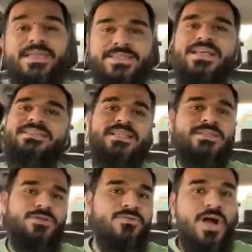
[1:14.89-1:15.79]
इतना
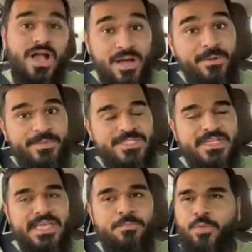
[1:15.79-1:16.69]
ज्यादा जो है वो हंगामा
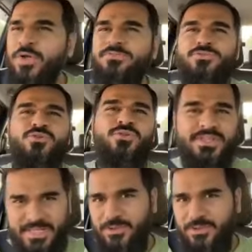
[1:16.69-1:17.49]
मचा देंगे बहुत अफसोस हुआ